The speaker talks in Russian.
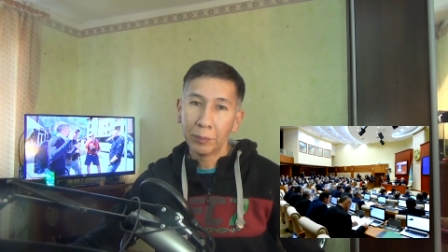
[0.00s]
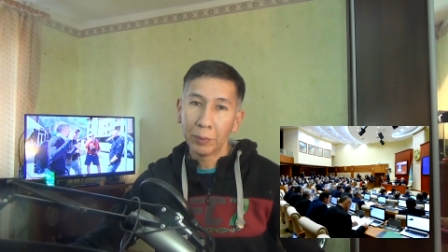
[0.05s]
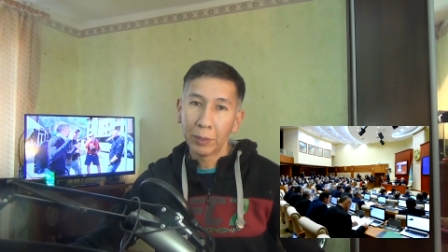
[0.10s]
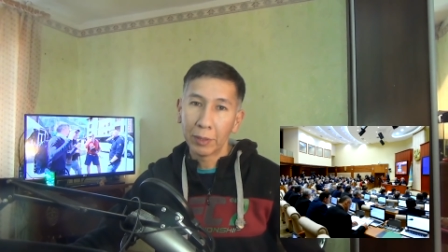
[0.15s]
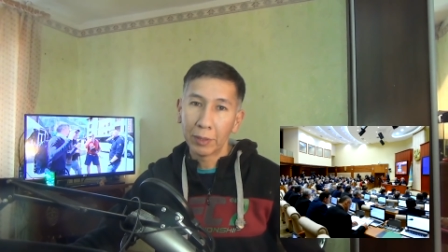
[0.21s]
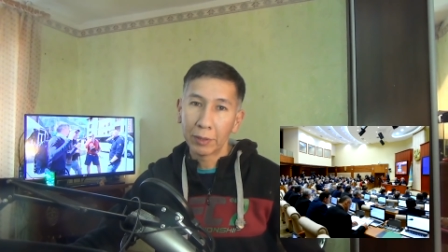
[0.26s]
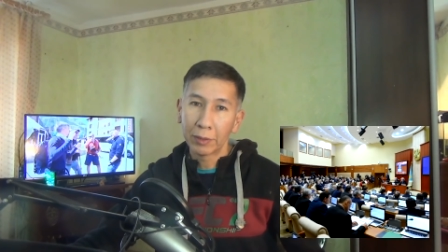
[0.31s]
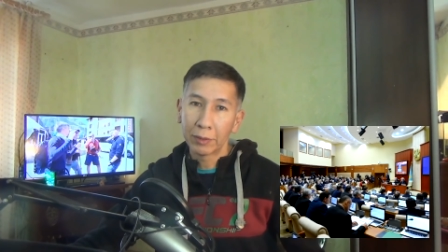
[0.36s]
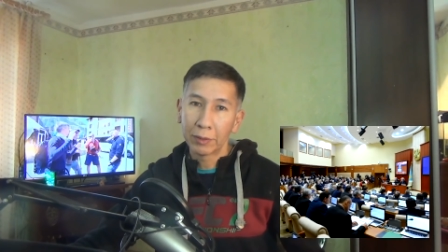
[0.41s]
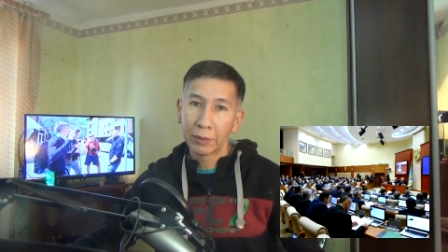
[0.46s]

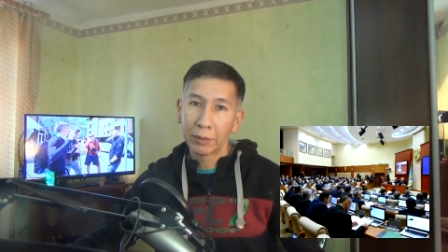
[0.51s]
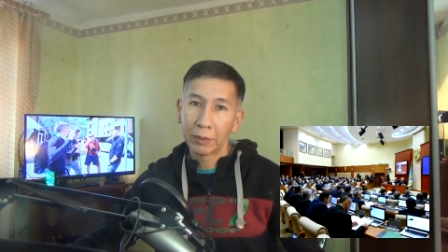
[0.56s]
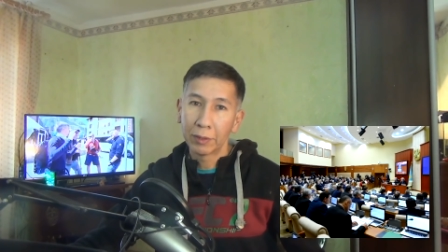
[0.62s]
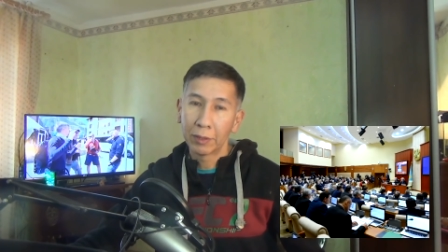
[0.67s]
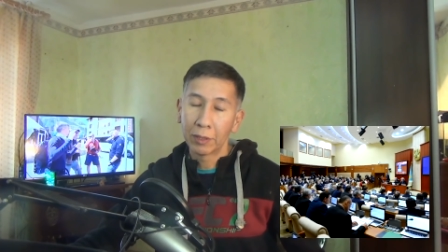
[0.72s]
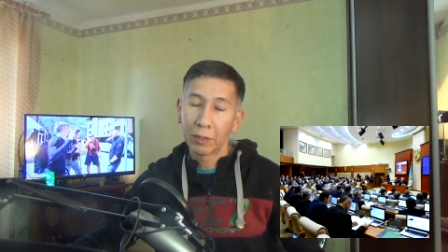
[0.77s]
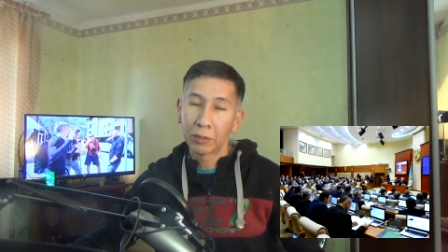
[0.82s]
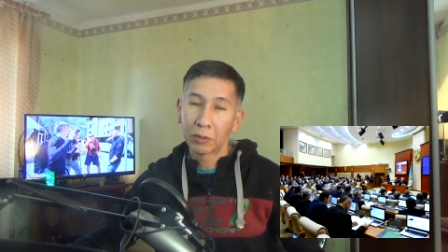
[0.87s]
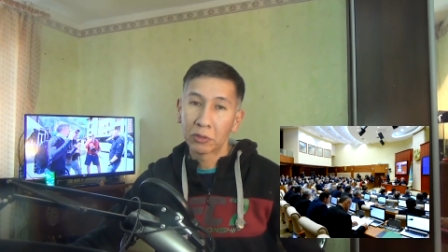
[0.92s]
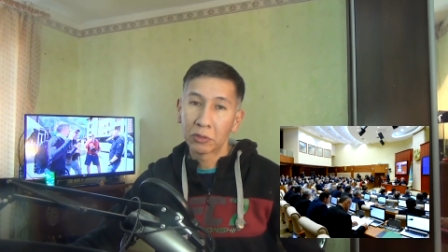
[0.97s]
партии
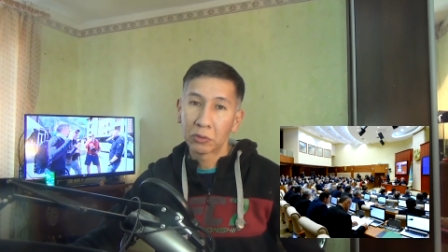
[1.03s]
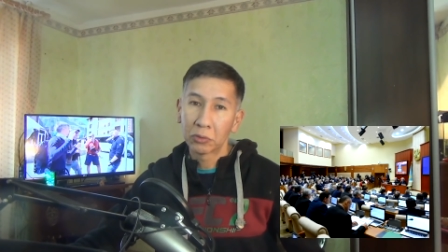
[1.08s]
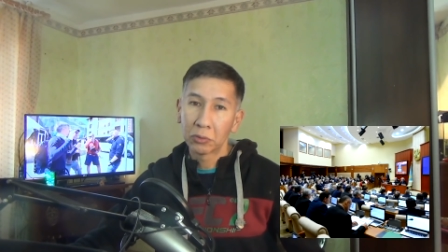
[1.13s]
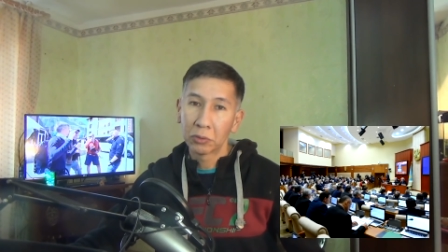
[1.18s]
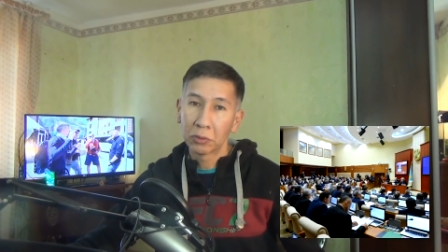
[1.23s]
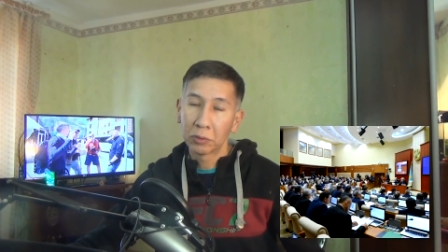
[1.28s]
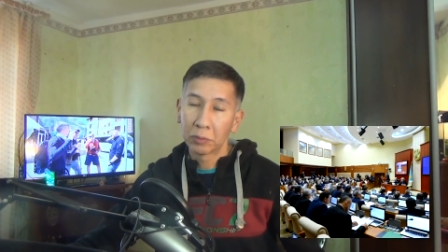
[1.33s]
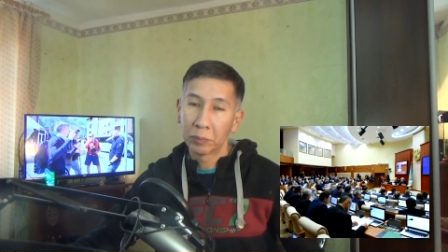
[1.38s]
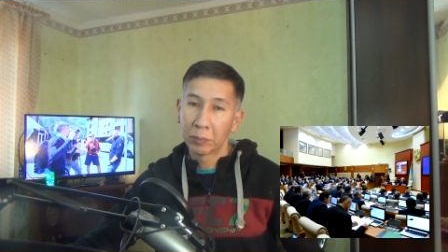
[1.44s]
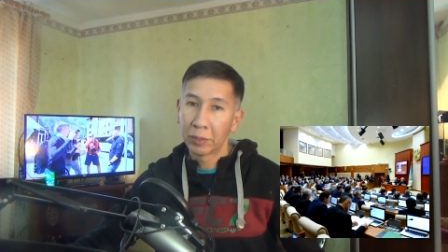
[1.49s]

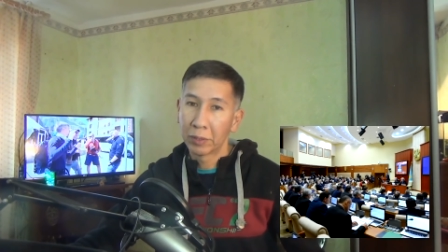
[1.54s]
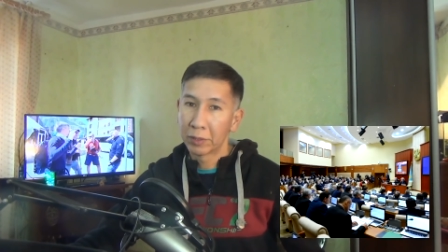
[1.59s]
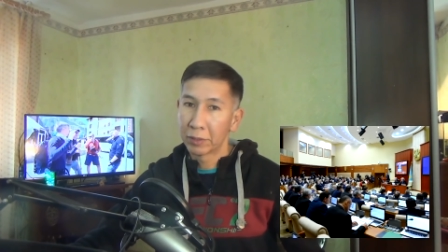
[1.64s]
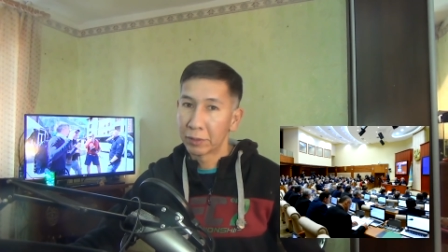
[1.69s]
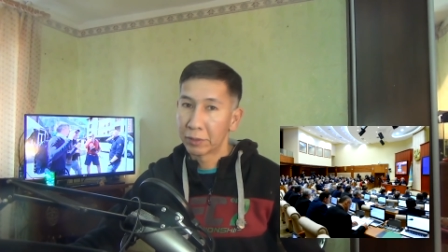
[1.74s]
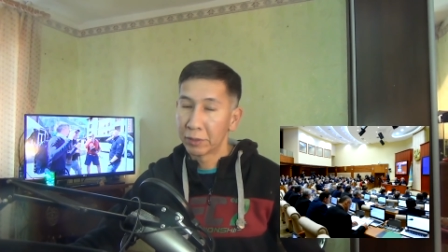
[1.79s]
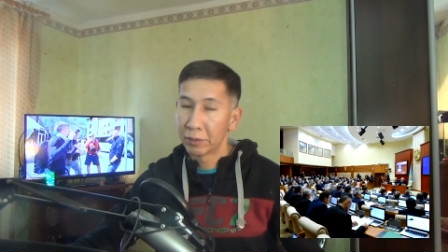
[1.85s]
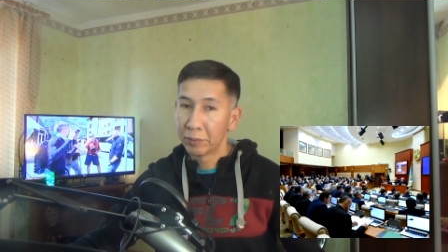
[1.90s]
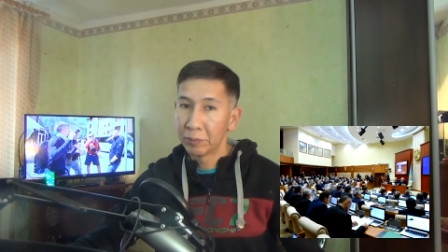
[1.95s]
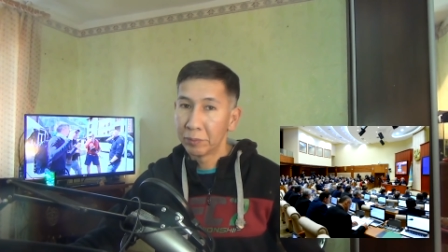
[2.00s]
Акжол,
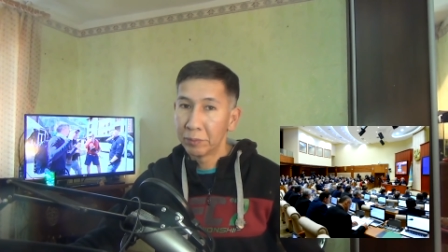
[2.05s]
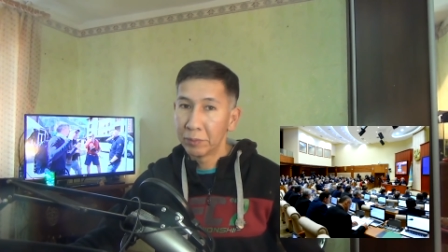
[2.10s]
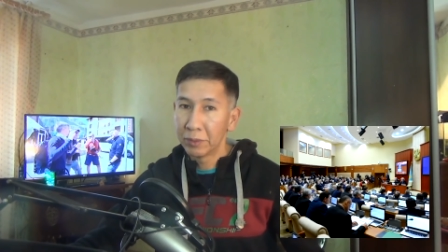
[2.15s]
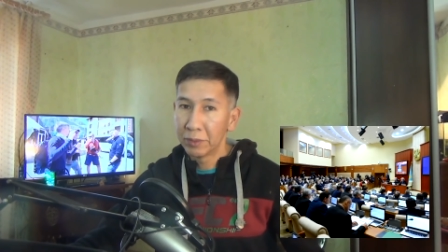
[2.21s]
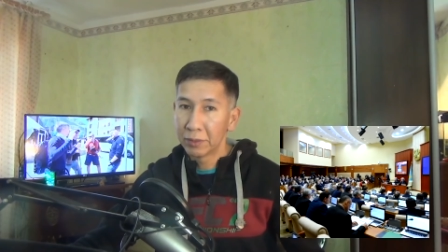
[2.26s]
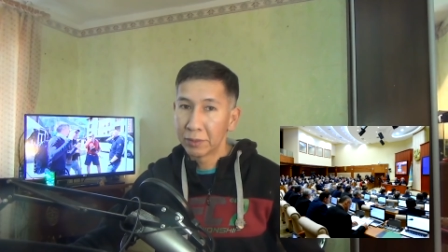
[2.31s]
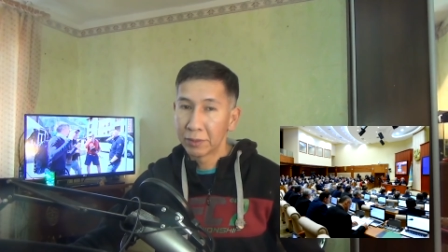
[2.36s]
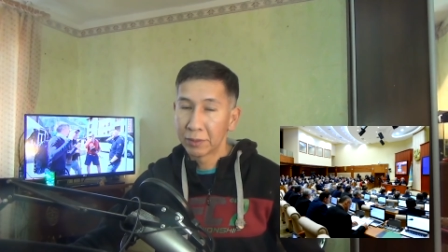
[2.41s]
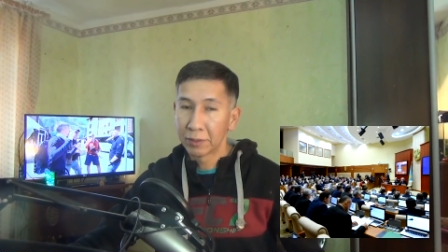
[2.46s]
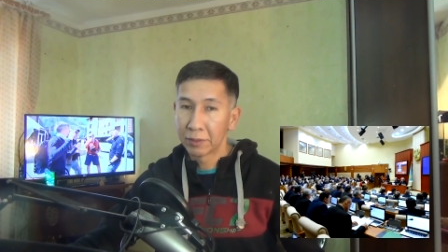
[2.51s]
партия
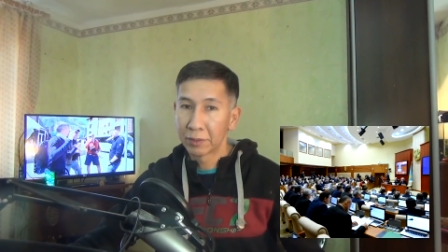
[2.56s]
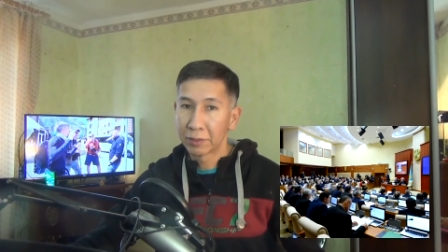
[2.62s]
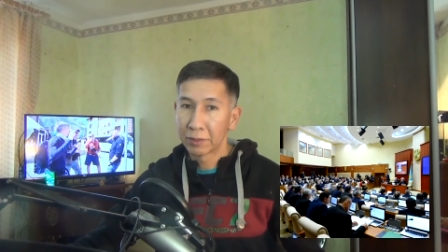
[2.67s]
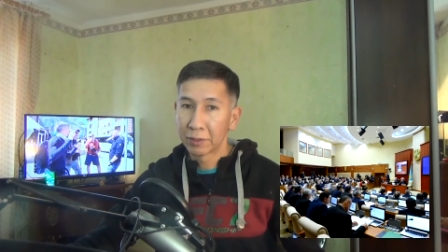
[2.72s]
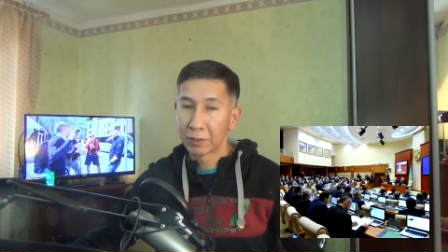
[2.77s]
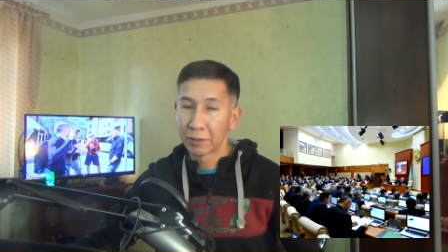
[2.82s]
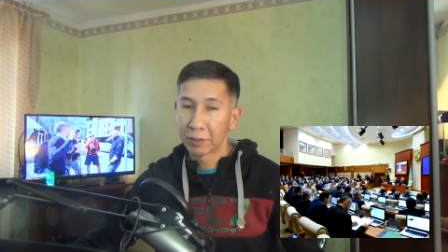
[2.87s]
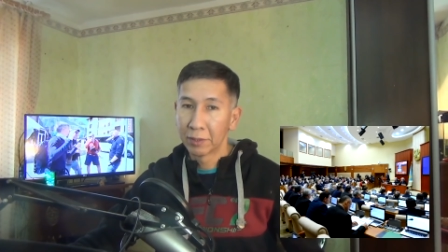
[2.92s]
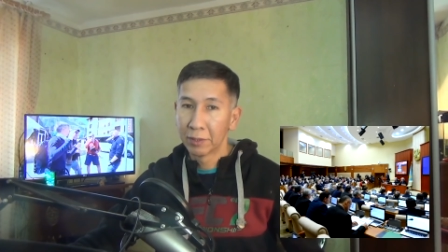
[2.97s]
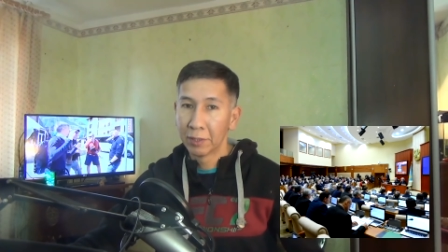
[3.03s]

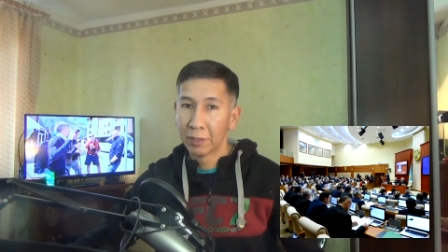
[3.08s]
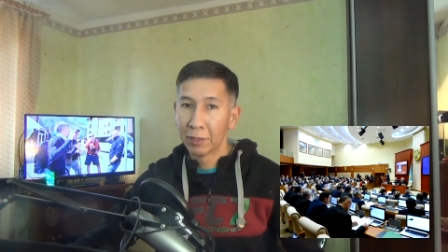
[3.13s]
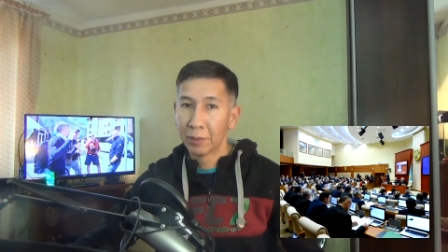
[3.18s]
бизнеса,